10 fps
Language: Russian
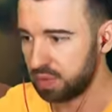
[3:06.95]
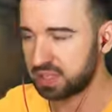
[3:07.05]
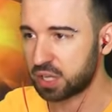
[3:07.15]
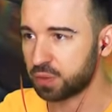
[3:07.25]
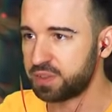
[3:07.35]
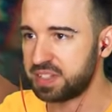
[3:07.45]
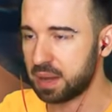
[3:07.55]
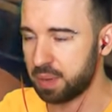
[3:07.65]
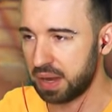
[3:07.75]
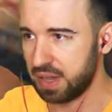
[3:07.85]
Мне сразу
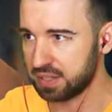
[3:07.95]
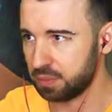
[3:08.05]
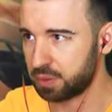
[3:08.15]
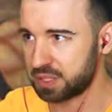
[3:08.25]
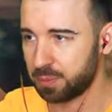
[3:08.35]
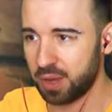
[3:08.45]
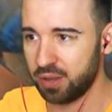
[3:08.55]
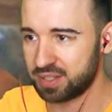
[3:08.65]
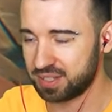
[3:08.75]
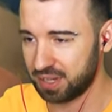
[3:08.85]
все болезни
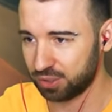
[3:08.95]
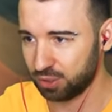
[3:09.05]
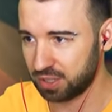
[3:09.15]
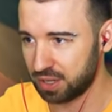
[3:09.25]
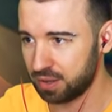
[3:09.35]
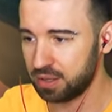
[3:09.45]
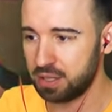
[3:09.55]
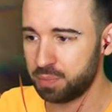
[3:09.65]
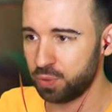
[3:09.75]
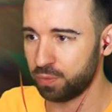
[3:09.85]
просыпаются, как только я
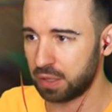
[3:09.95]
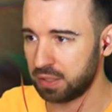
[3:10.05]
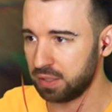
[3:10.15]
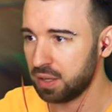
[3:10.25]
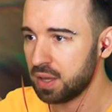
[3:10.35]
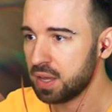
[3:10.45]
не пью воды.